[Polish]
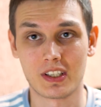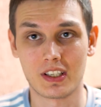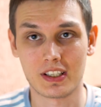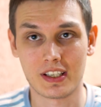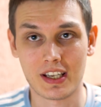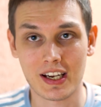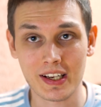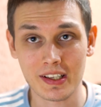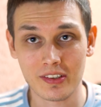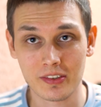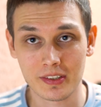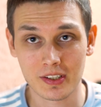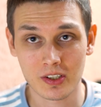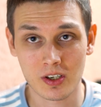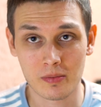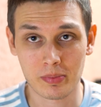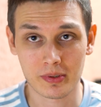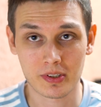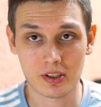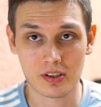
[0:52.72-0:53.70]
Ja do
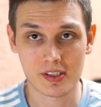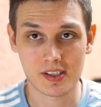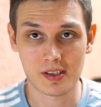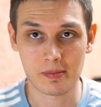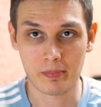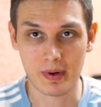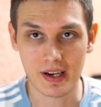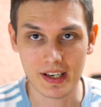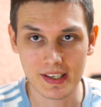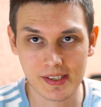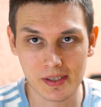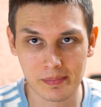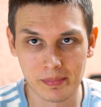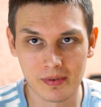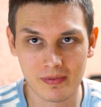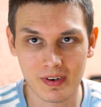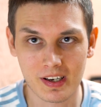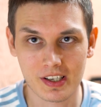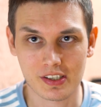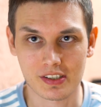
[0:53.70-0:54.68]
tego podchodzę bardzo
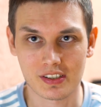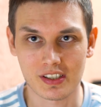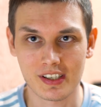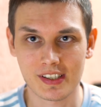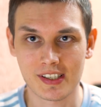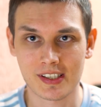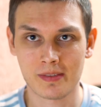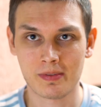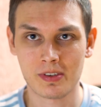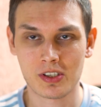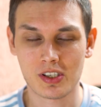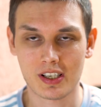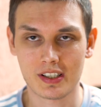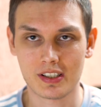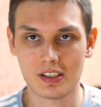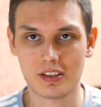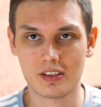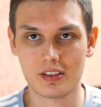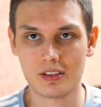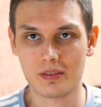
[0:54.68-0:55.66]
poważnie i
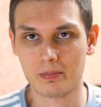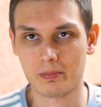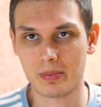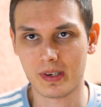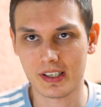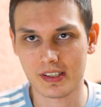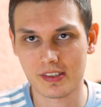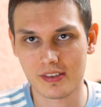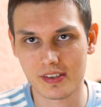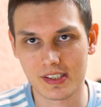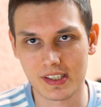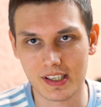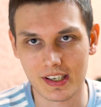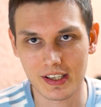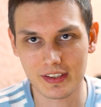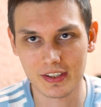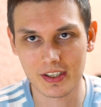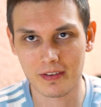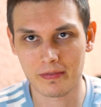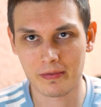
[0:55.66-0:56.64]
zazwyczaj bardzo
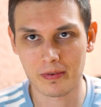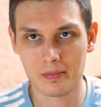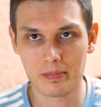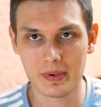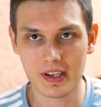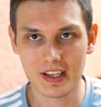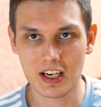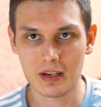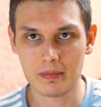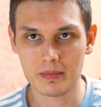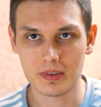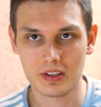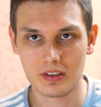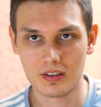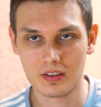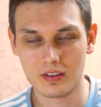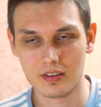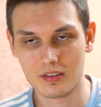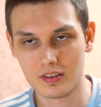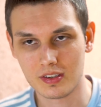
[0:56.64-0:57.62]
starannie wybieram
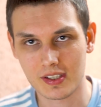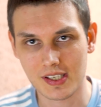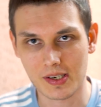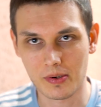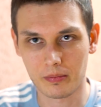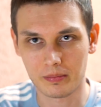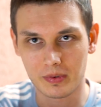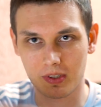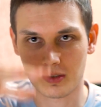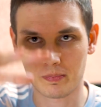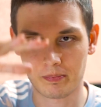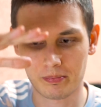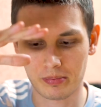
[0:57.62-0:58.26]
całą tych